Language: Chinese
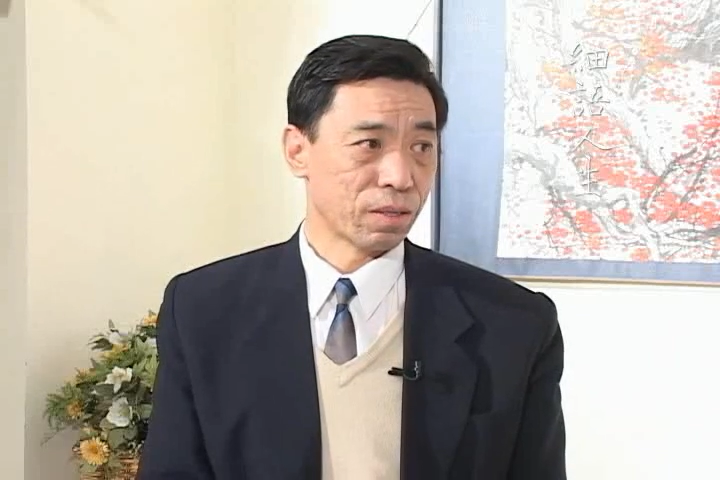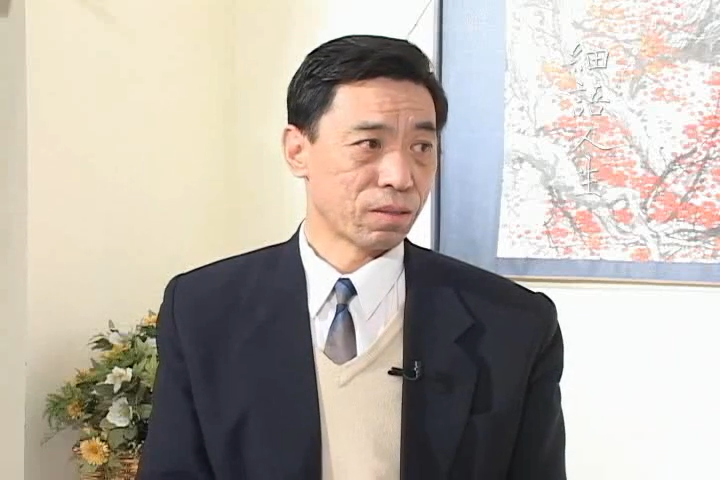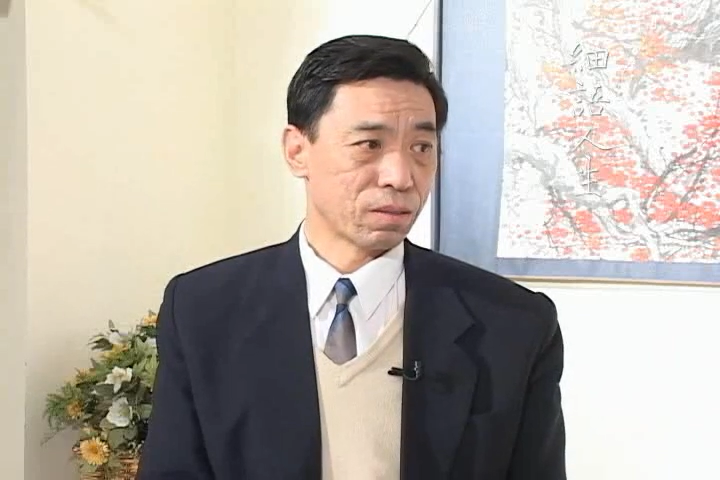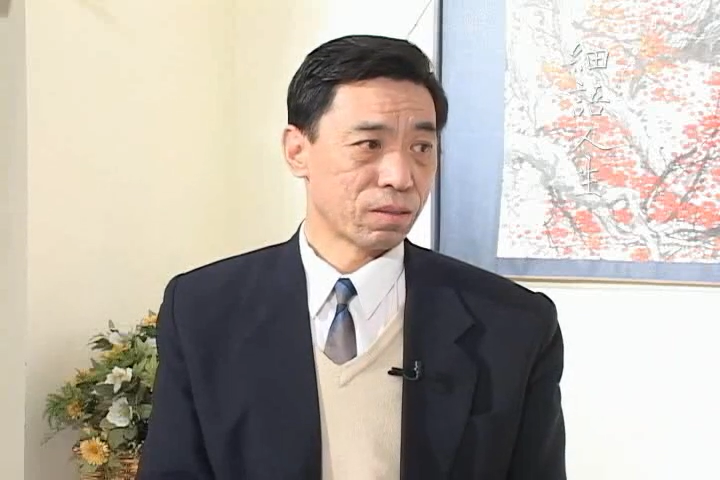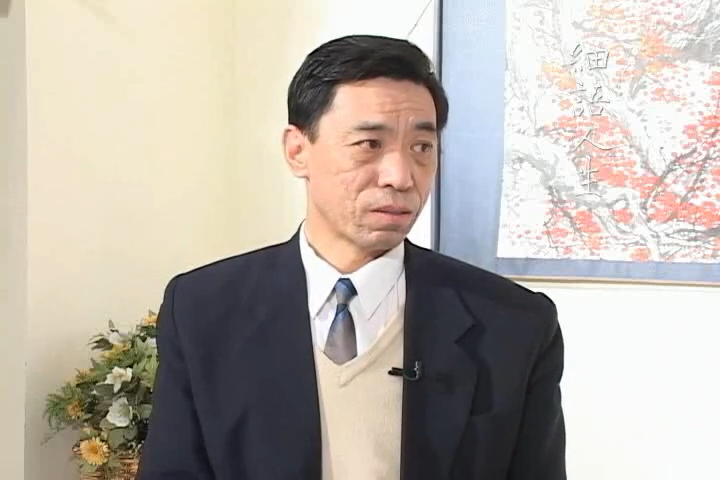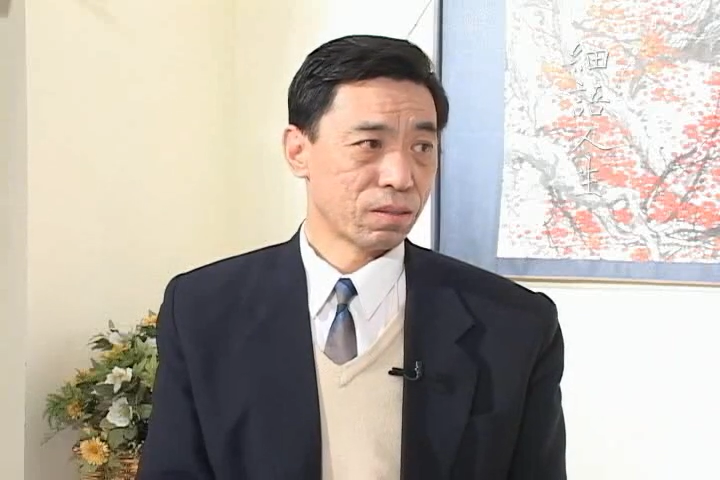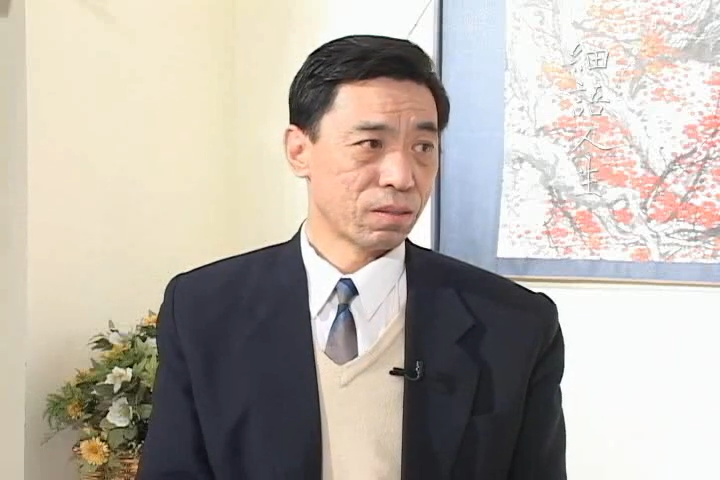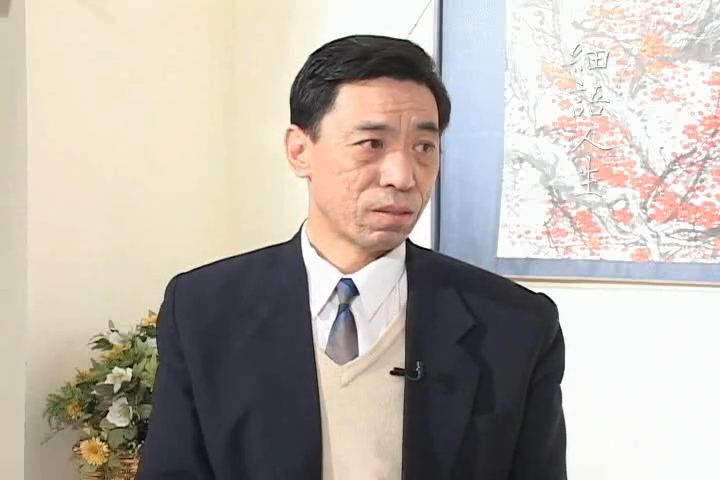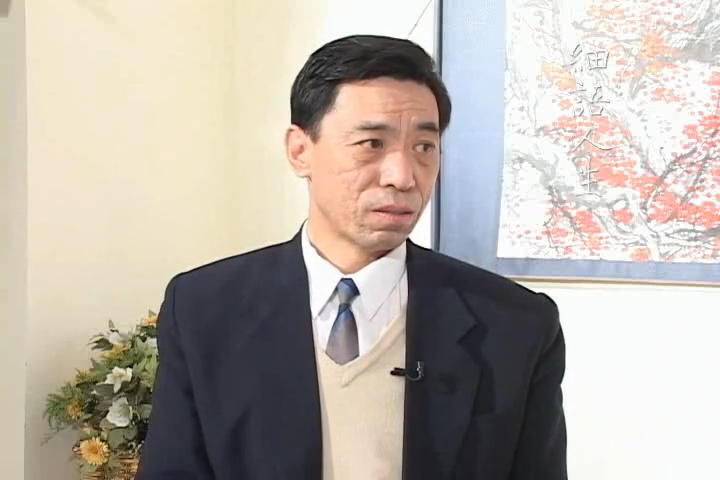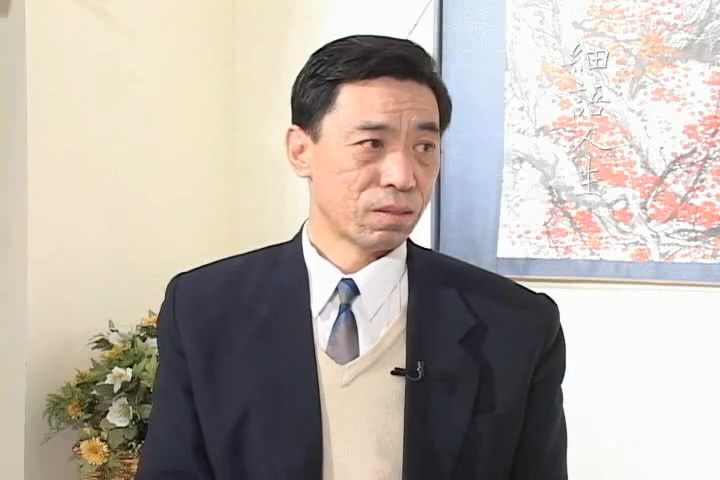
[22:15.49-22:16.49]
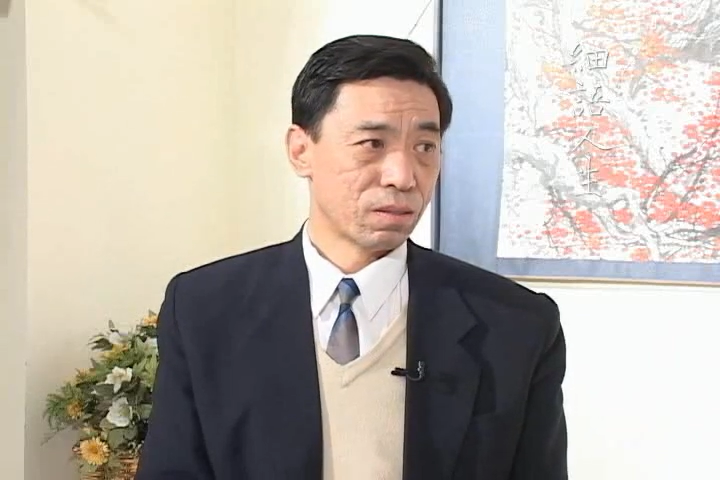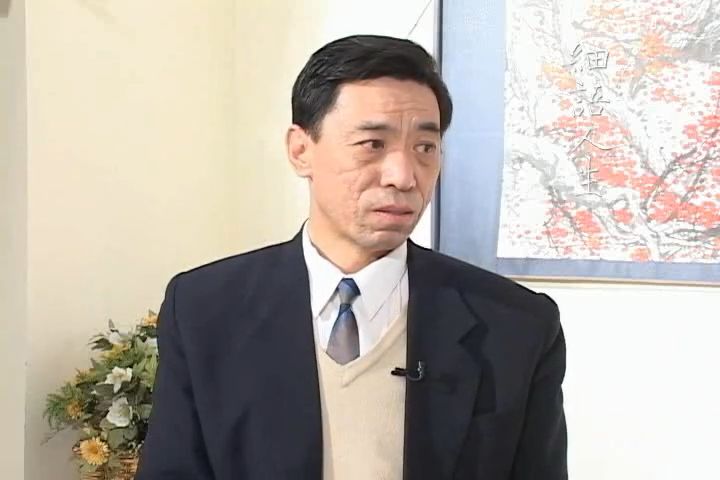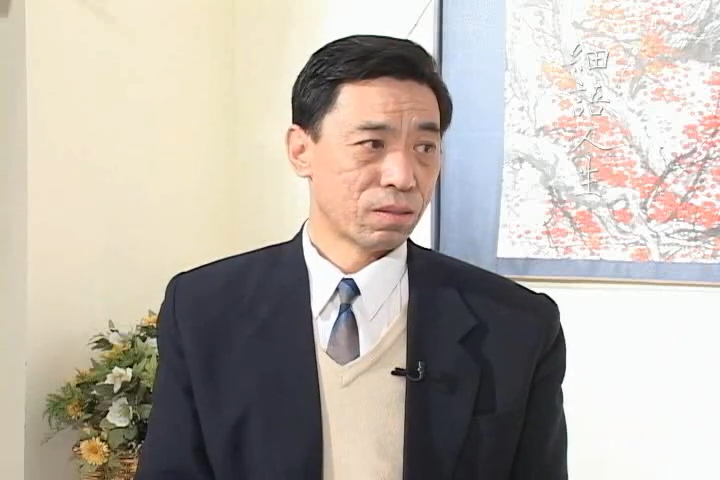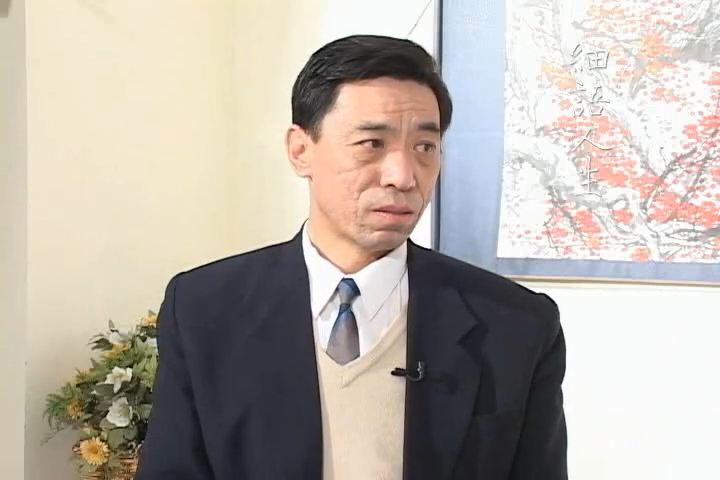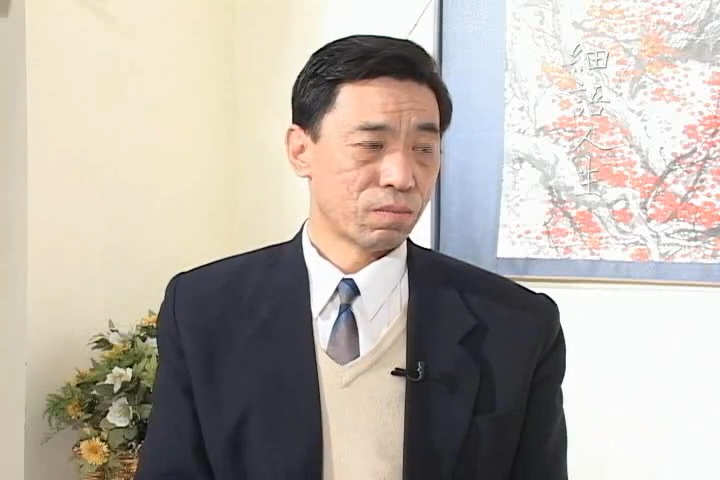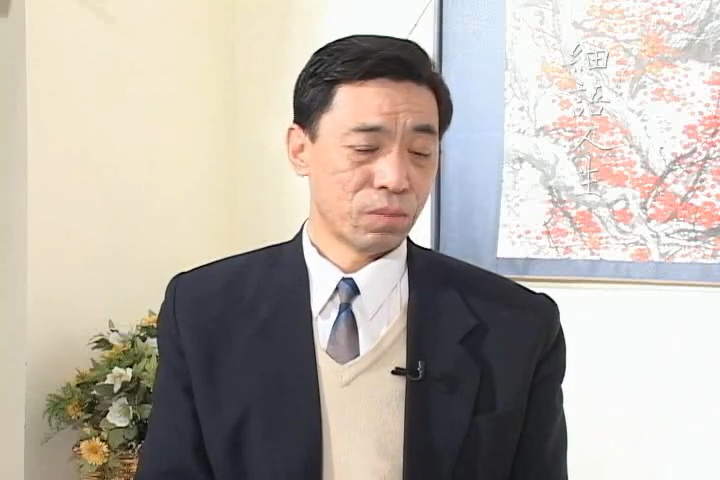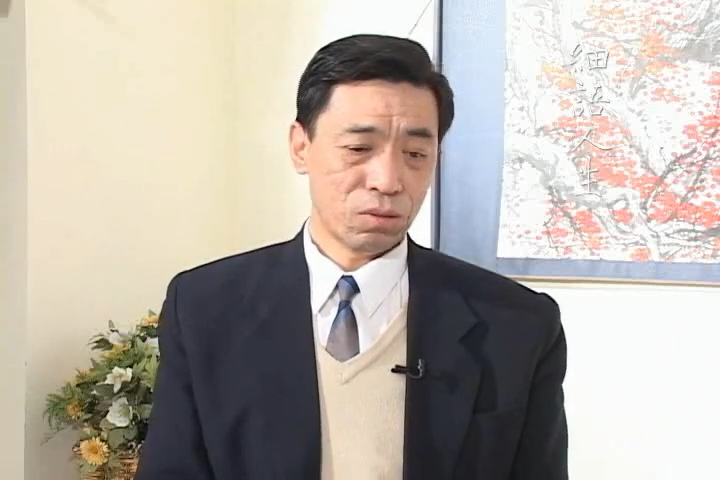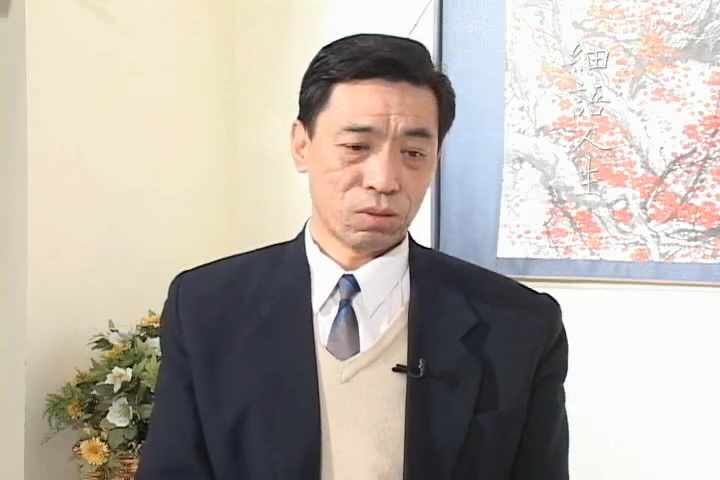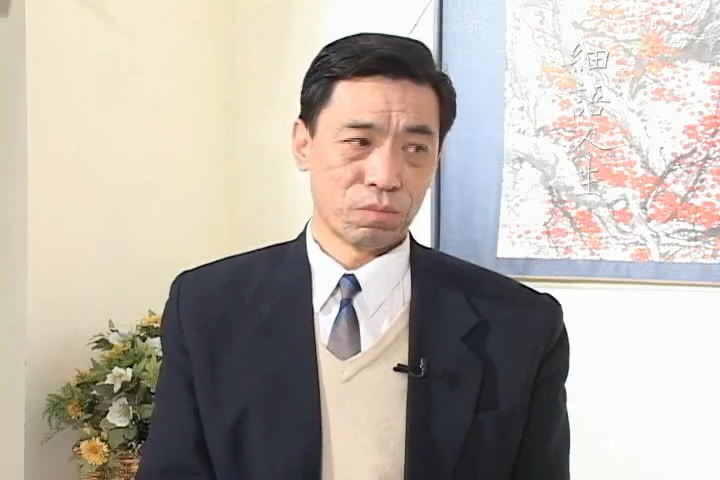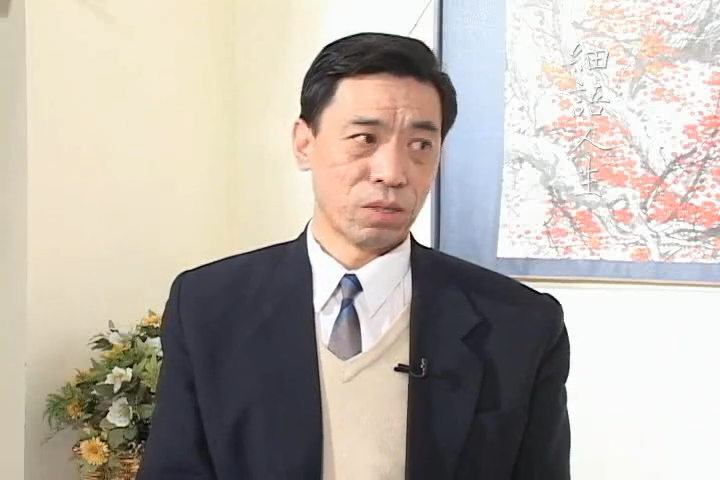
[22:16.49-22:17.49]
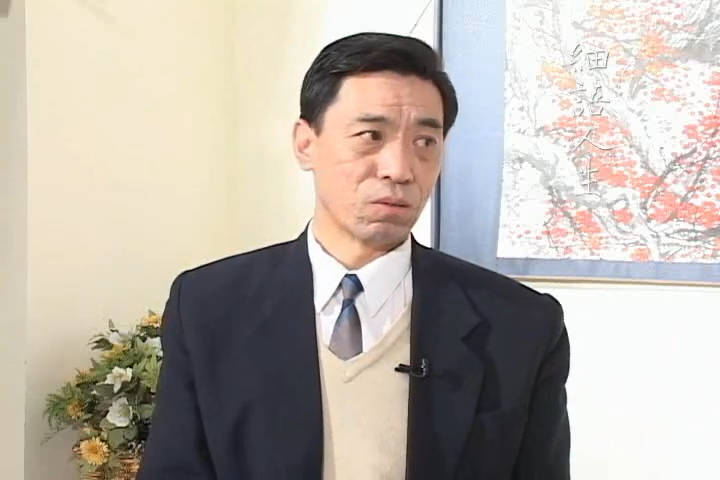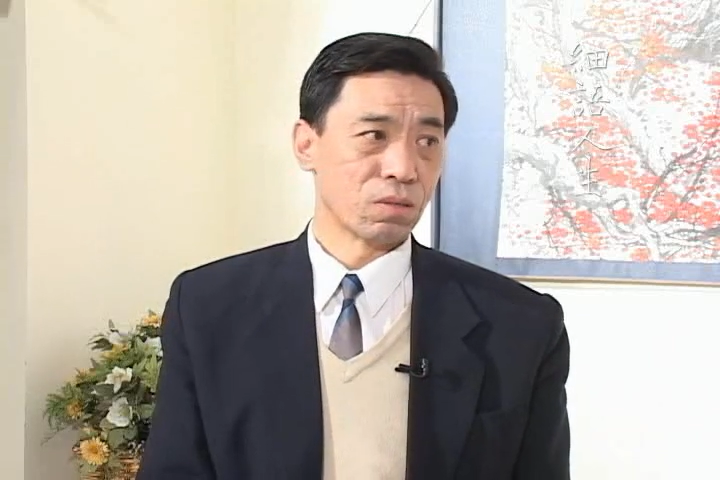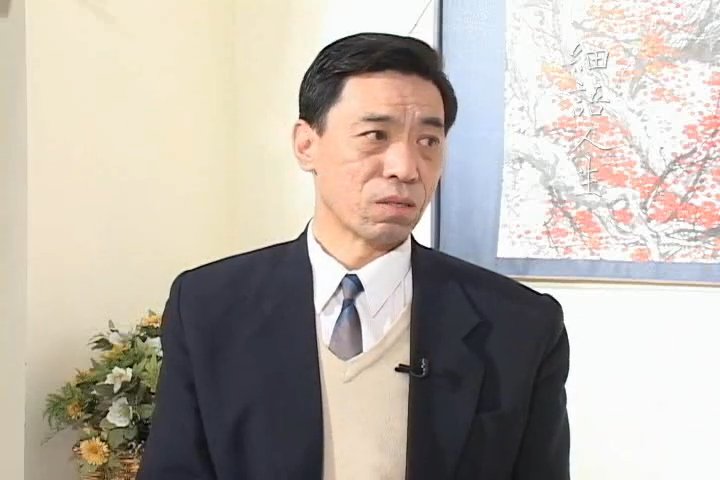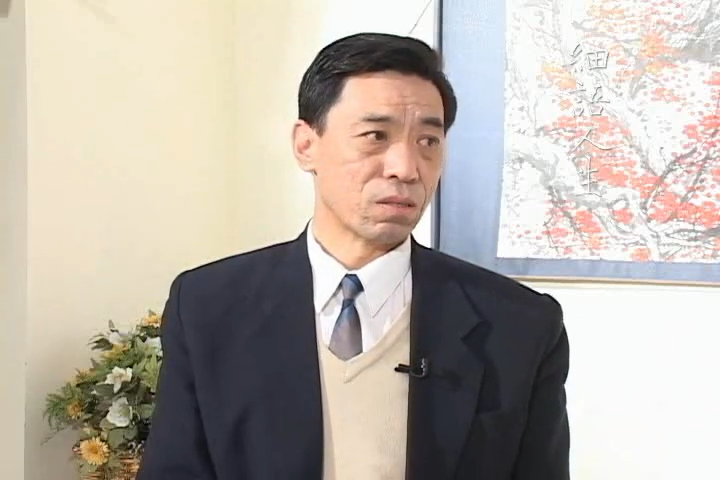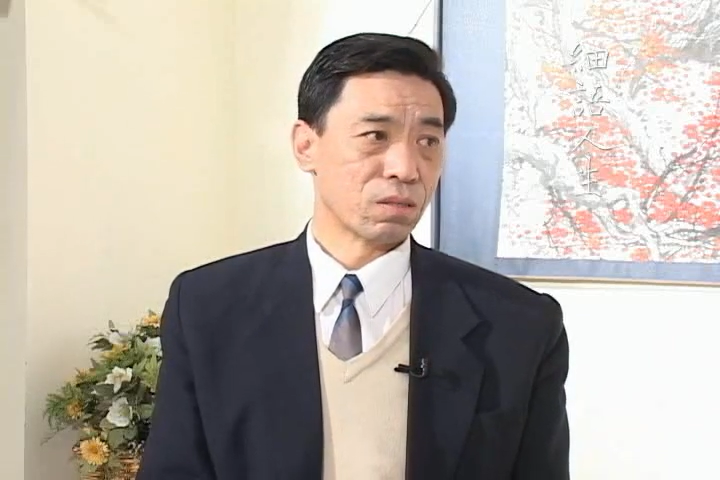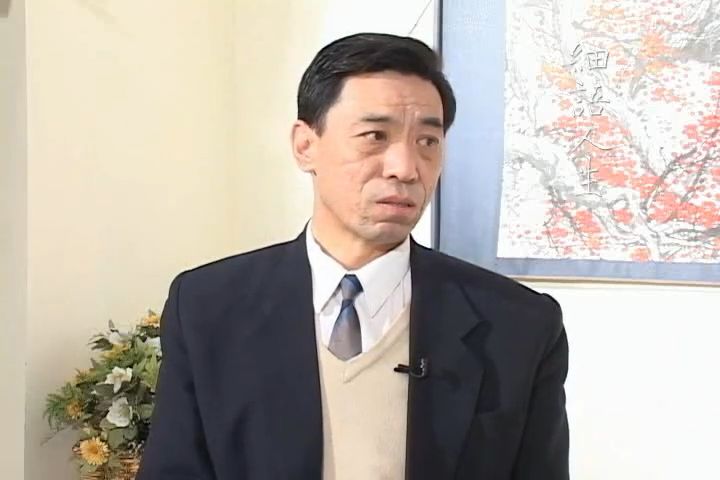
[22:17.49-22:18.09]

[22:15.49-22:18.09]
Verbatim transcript: 吗？没有就没有了，